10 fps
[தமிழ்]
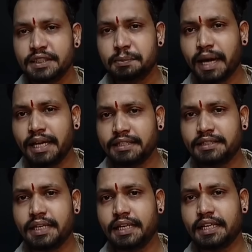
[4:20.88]
ஸ்பைஸ்
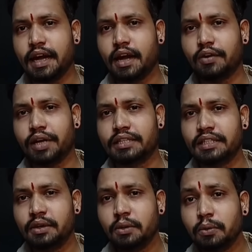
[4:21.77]
ஜெட் யாருடையது
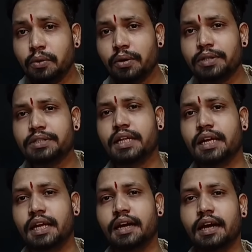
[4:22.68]
உங்களுடையது
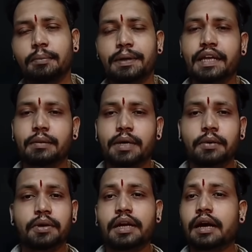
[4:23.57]
தானே அப்படிங்கிற மாதிரி
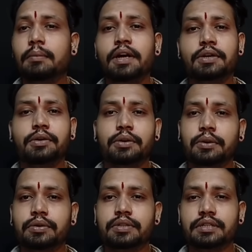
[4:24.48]
ஒரு கமெண்ட் ஒண்ணு
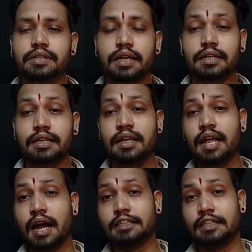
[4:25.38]
கொடுத்திருந்தாரு
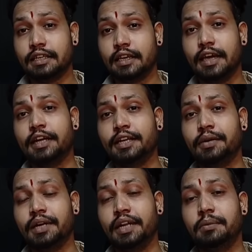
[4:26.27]
அதை கேட்ட
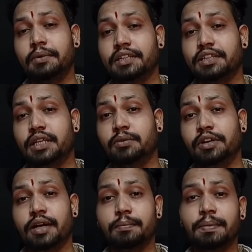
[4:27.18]
உடனே நம்முடைய
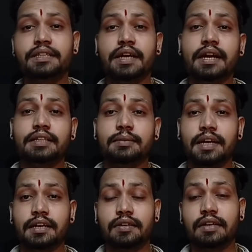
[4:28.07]
திமுக எம்பி தயநிதி
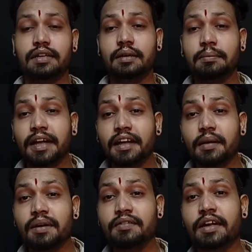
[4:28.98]
மாறன் அவர்களுக்கு
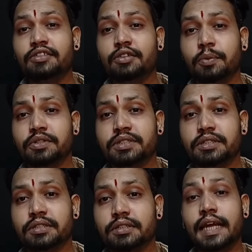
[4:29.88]
பயங்கரமா வேர்த்து போச்சு
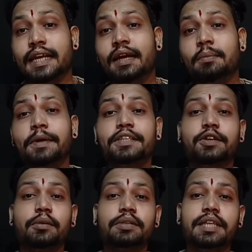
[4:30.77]
என்ன
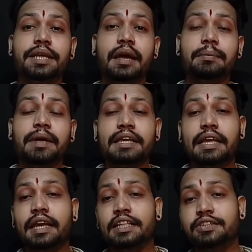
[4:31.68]
பேசுறோம்னு தெரியாம
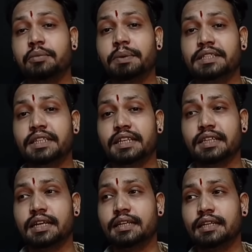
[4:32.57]
என்னென்னத்தையோ பேசிட்டு
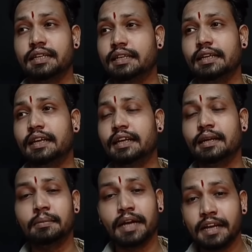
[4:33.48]
இருந்தாரு இல்ல இல்ல
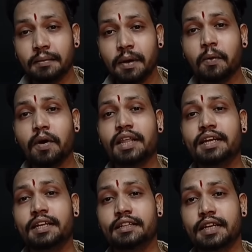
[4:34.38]
பயங்கரமா ஒளரிட்டு